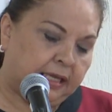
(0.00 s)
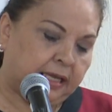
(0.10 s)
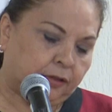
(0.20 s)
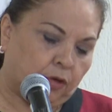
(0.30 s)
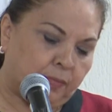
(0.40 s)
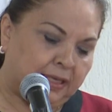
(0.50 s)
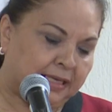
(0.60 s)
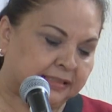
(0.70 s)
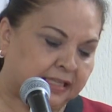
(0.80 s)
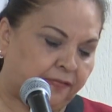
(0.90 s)
que tomen
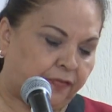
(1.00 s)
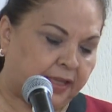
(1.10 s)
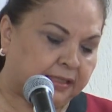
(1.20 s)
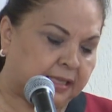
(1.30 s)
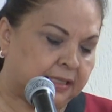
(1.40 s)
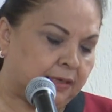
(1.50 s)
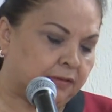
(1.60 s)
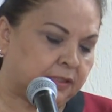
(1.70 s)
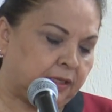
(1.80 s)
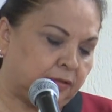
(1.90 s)
la estafeta de
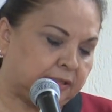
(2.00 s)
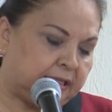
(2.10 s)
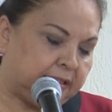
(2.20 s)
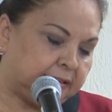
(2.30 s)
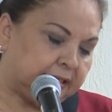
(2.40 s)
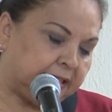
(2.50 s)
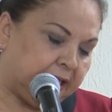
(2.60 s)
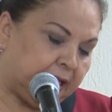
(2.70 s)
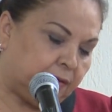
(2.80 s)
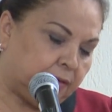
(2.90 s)
los que nos
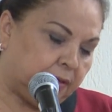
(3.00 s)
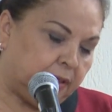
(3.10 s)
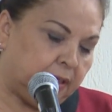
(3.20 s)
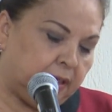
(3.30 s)
antecedieron